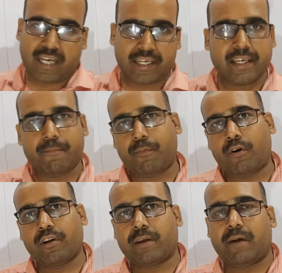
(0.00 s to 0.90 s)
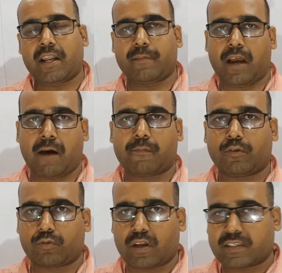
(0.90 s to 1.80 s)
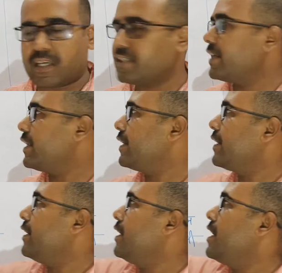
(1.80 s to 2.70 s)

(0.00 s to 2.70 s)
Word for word: स्थानीय पौन के बारे में आप लोग थोड़ा सा देख लेंगे